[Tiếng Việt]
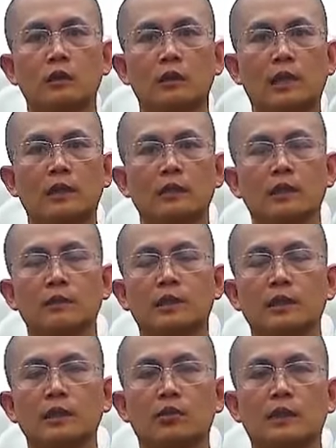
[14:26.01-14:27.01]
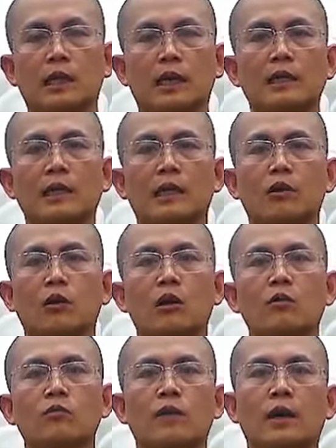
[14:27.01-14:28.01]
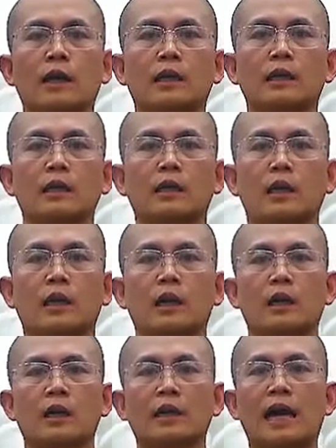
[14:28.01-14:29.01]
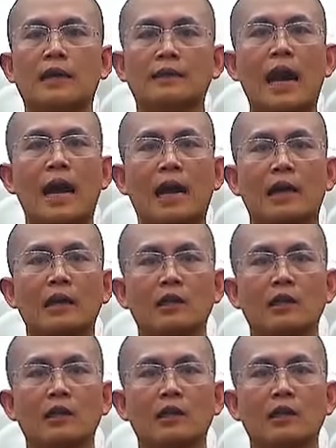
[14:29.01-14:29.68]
cái thì mình hiểu rằng cái này nó không phải à, là ta